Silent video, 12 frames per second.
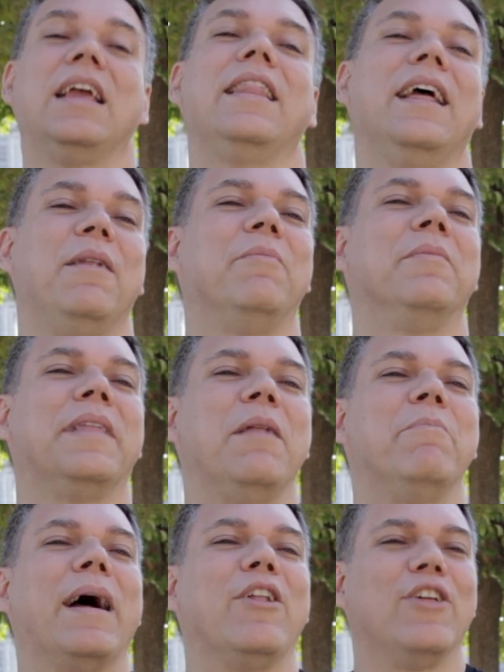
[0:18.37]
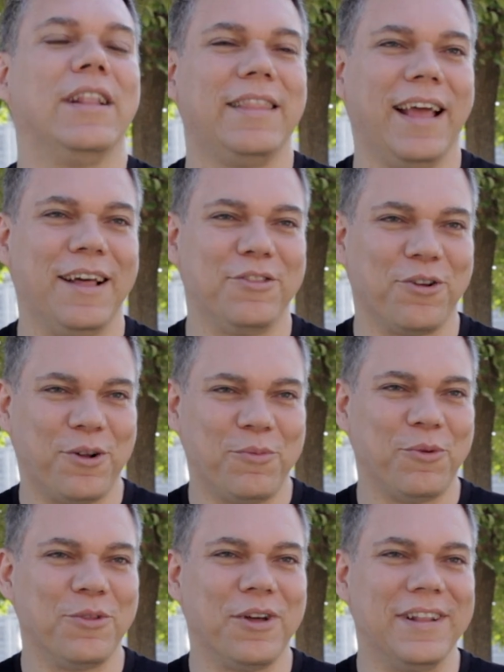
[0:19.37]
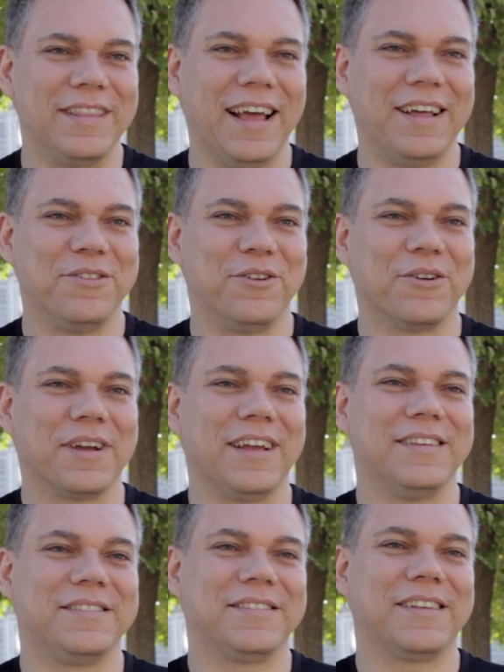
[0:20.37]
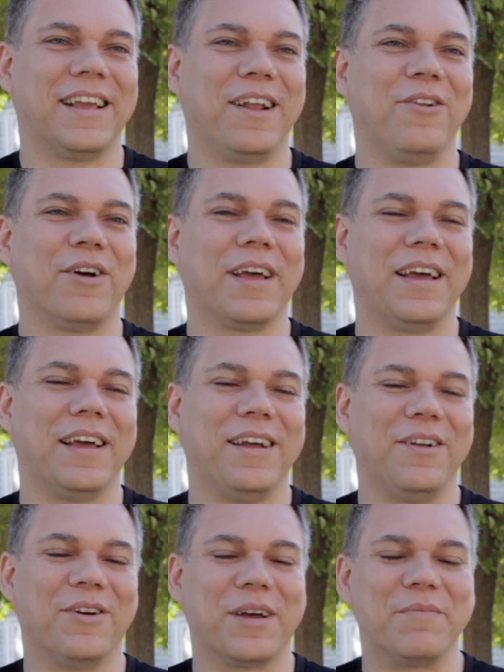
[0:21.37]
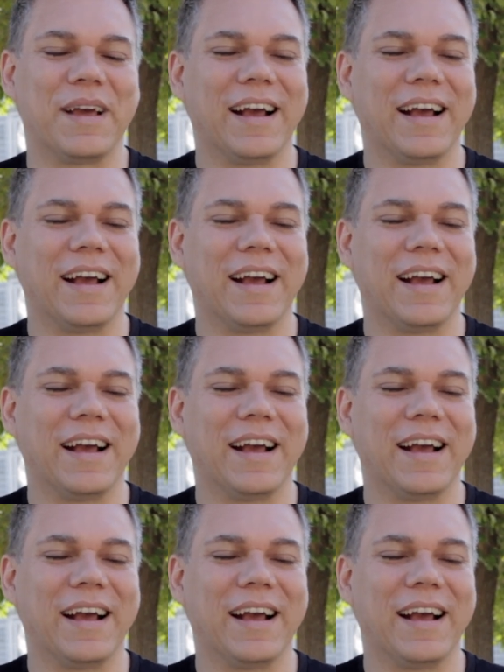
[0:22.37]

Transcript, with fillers: Y del, palo del teatro, el mundo del teatro, que es, lo, que, lo que me